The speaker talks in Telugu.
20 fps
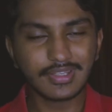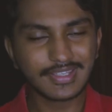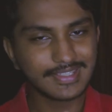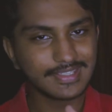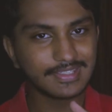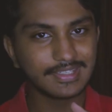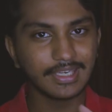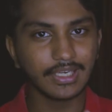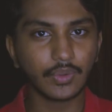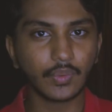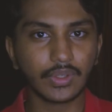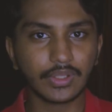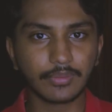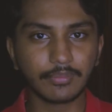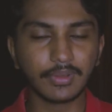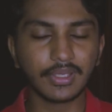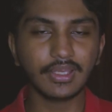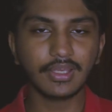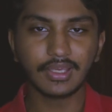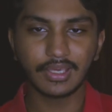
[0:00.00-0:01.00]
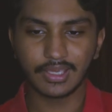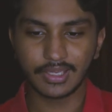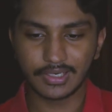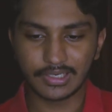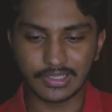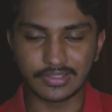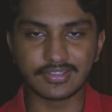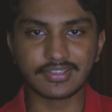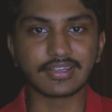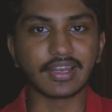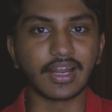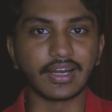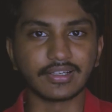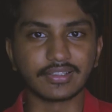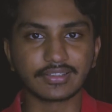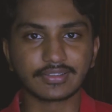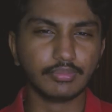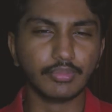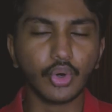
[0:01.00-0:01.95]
స్టెక్ విత్ మీ అండ్ లెట్ స్టార్ట్